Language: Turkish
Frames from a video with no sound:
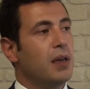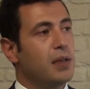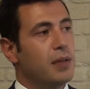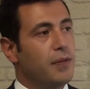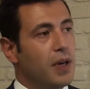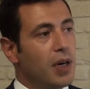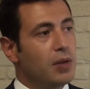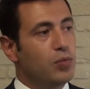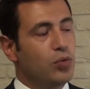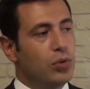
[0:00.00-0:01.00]
Ee,
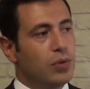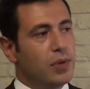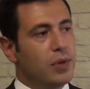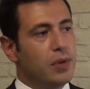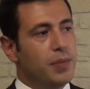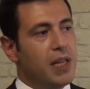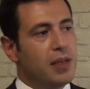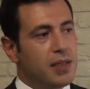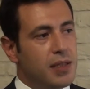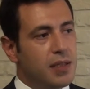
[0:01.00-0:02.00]
fakat bu e,
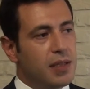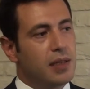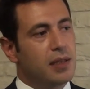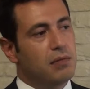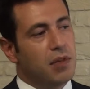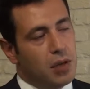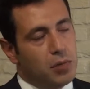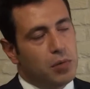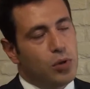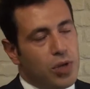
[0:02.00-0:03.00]
belirsizlik
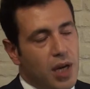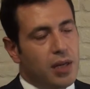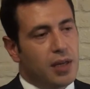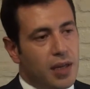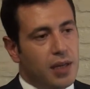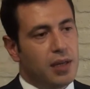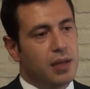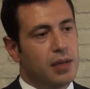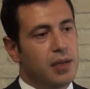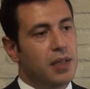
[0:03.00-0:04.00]
dediğim gibi özellikle e,
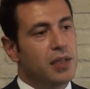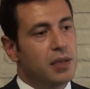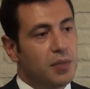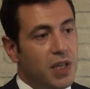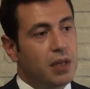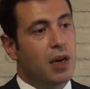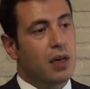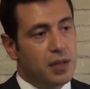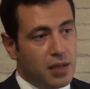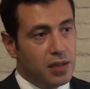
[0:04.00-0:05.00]
yatırımların
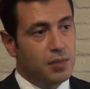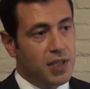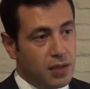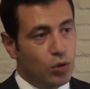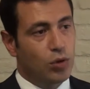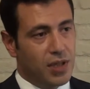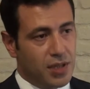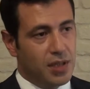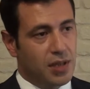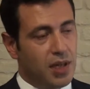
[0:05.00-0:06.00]
arttırılması
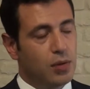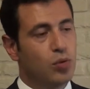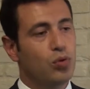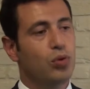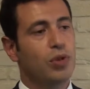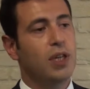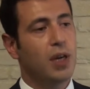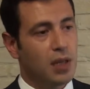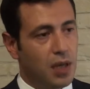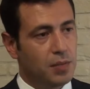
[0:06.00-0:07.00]
noktasında
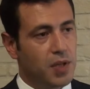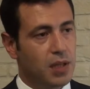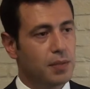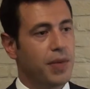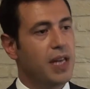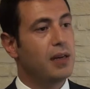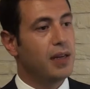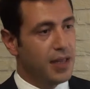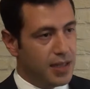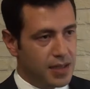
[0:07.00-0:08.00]
hukuki anlamda
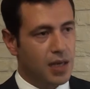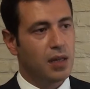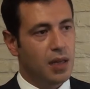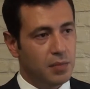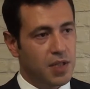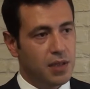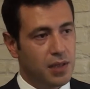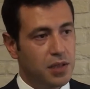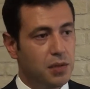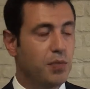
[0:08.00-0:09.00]
belirliliğin
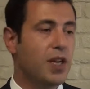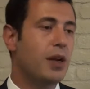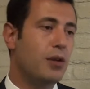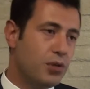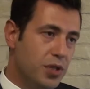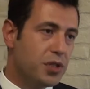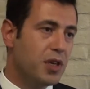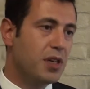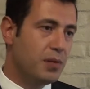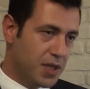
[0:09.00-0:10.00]
sağlanması için bir an önce
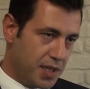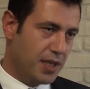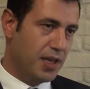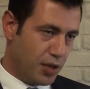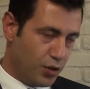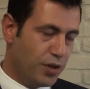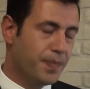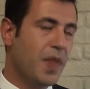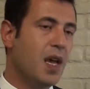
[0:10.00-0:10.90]
çıkarılması gerekiyor.